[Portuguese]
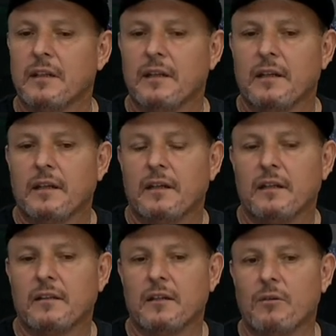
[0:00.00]
Ah.
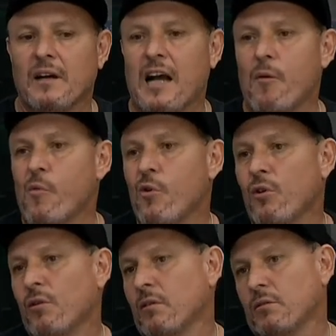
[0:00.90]
Então
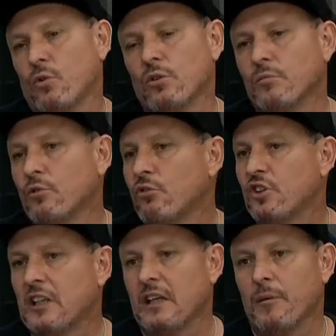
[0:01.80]
acabou todo mundo
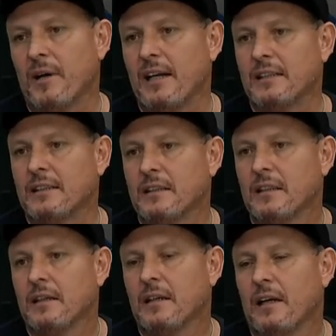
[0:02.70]
tirando animais,
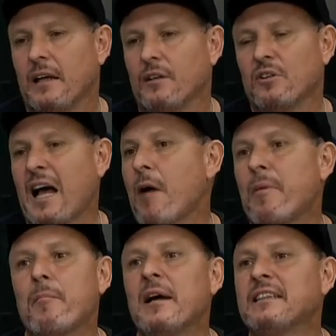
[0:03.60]
é, não dava
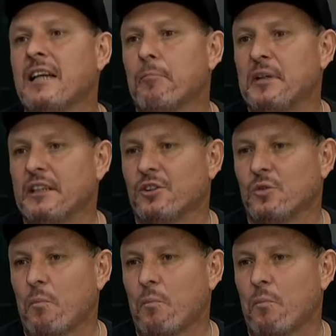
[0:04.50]
para balizar preço.